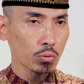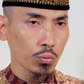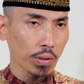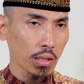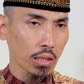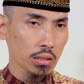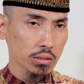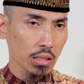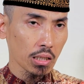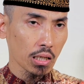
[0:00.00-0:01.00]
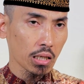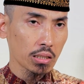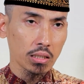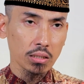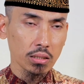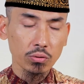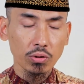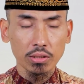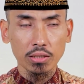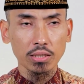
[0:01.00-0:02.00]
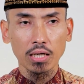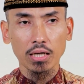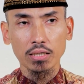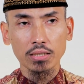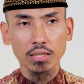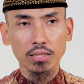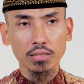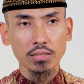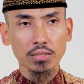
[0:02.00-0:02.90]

merupakan kesalahan dan kekeliruan tidak ya